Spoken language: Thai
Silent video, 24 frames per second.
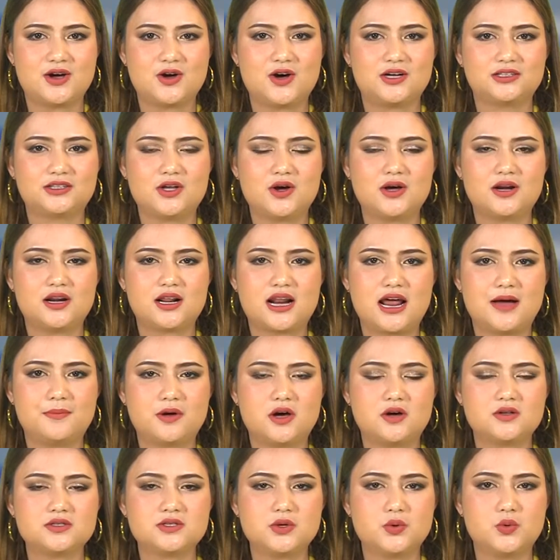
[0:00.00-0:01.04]
ขอต้อนรับ
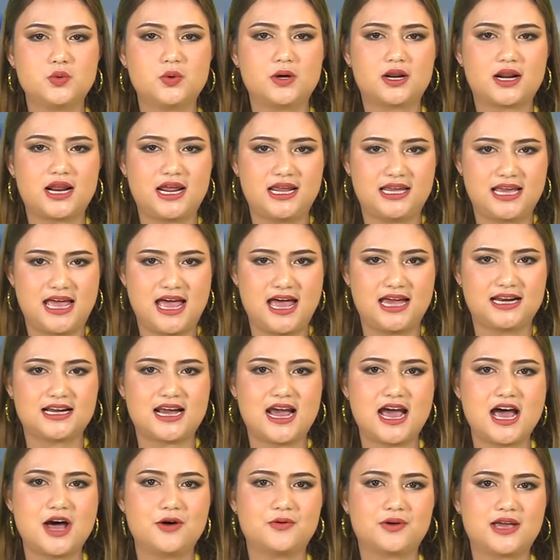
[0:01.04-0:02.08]
เข้าสู่รายการ
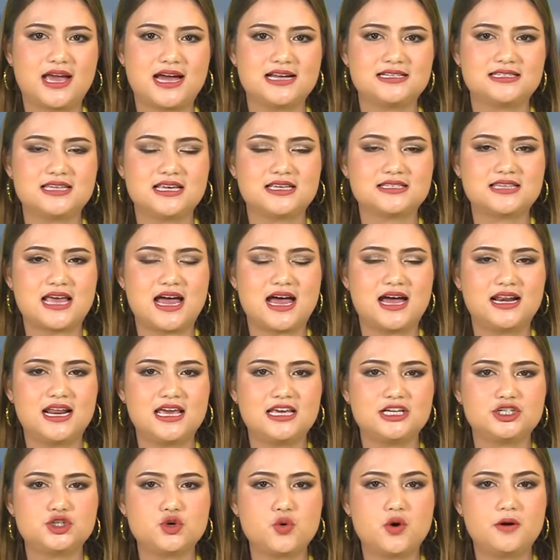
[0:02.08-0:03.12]
ข่าวการศึกษาใน
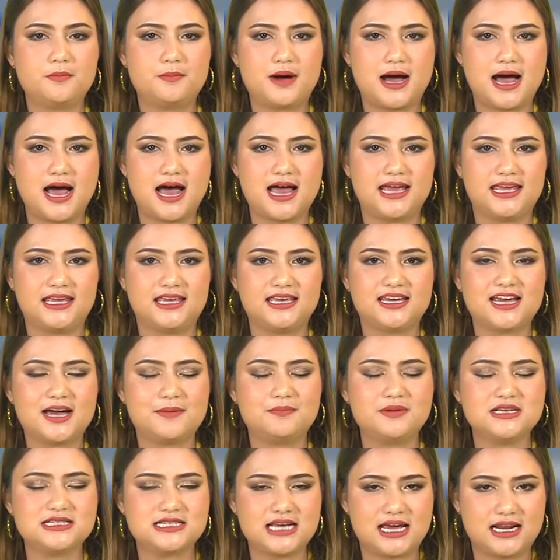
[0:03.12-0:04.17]
ช่วงบ่ายกับ
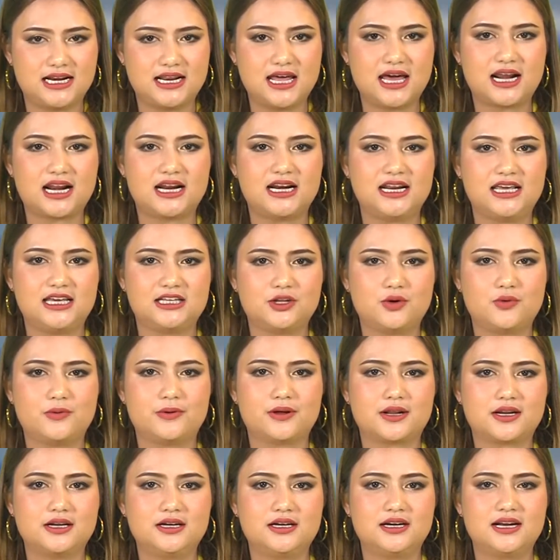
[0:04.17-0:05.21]
ดิฉันดารณีโต
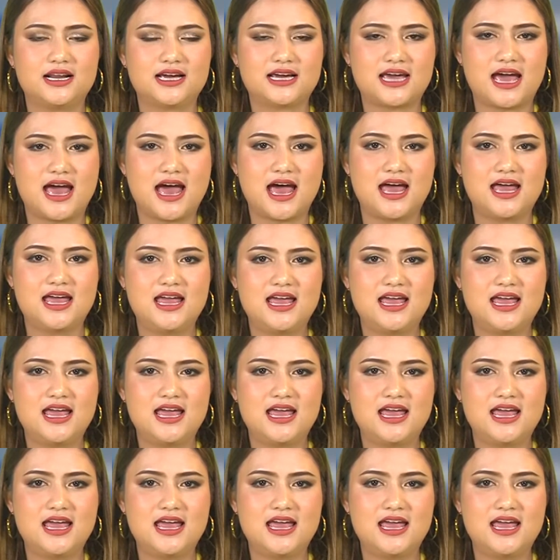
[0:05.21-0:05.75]
รื่นนะคะ